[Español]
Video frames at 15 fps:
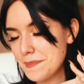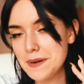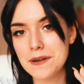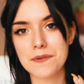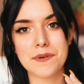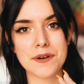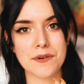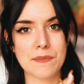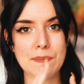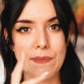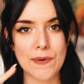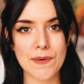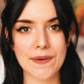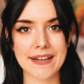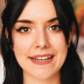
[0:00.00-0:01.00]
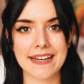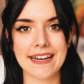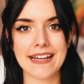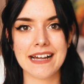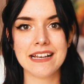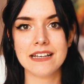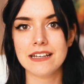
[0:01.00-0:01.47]
Pero bueno, por lo
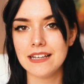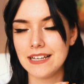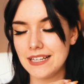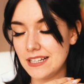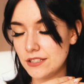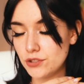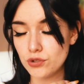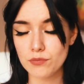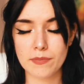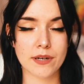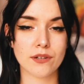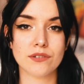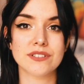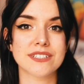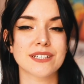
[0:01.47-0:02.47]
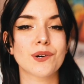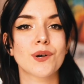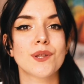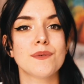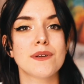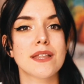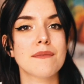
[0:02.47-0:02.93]
general, el super
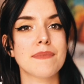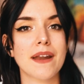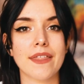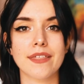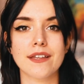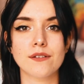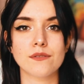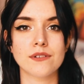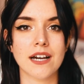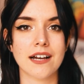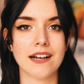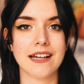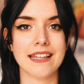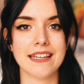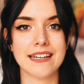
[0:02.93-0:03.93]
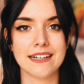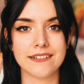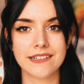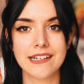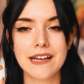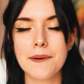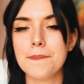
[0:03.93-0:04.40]
consejo de verdad para hacer una
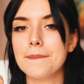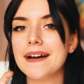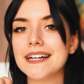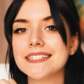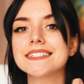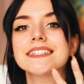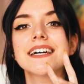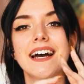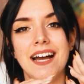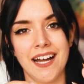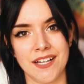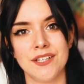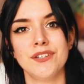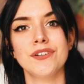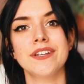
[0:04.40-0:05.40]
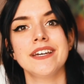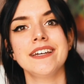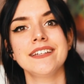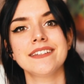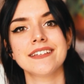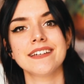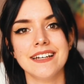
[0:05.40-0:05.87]
cadera más
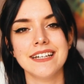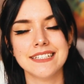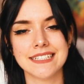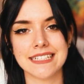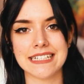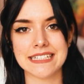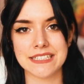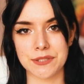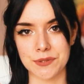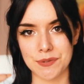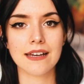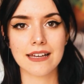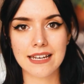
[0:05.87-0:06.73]
Accurate es eso,